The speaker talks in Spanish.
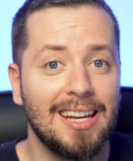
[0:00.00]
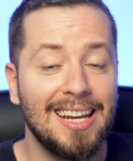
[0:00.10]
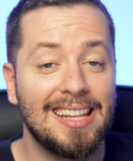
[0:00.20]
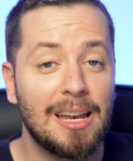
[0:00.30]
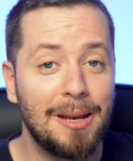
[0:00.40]

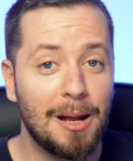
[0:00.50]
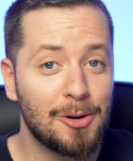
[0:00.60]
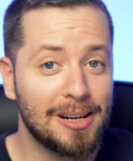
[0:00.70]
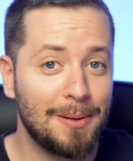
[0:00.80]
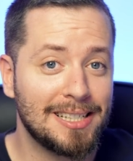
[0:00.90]
Y
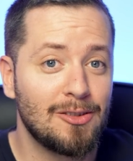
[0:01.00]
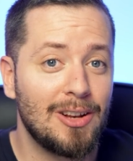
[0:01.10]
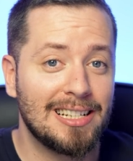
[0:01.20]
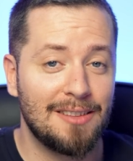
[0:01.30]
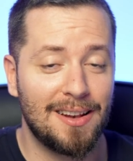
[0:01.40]
terminamos repasando
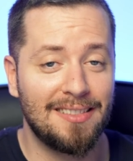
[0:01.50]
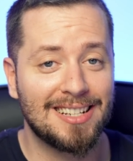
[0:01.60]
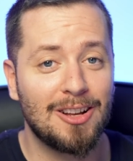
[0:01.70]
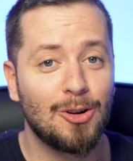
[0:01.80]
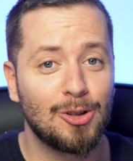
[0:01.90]
las
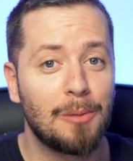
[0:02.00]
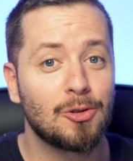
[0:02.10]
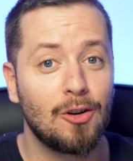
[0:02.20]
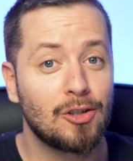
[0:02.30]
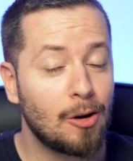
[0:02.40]
diferencias que
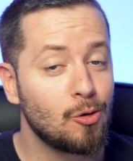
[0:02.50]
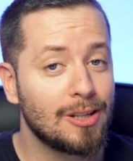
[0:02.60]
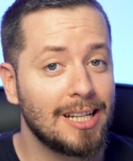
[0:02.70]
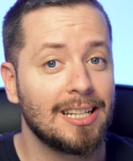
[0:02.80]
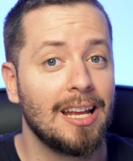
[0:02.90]
encontramos en los
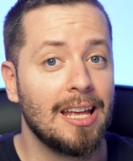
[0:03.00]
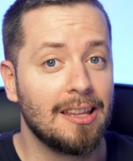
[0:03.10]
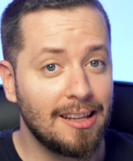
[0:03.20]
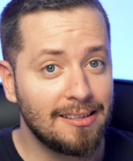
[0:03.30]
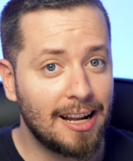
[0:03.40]
ajustes,
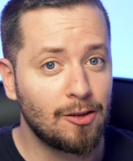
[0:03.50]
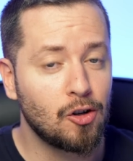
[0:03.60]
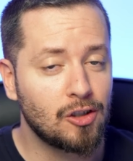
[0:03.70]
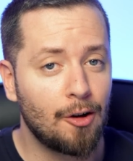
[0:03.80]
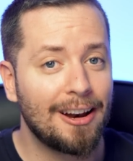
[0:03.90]

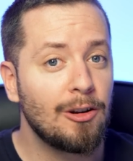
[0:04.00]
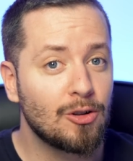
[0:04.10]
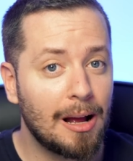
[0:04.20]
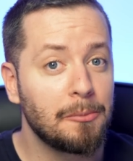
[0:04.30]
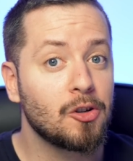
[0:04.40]
centrándonos ahora en
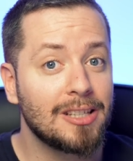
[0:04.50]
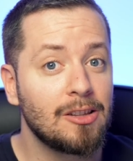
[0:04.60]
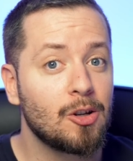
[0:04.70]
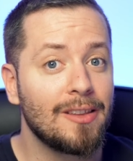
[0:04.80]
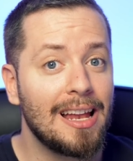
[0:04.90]
los cambios
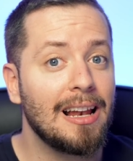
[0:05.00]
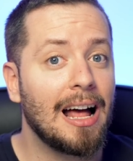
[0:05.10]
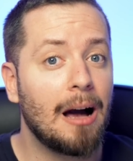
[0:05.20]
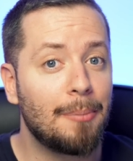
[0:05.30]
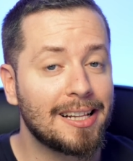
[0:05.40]
dentro del
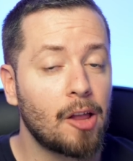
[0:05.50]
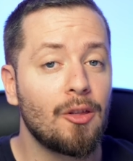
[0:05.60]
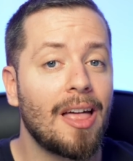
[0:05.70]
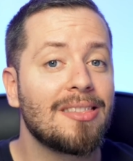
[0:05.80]
apartado de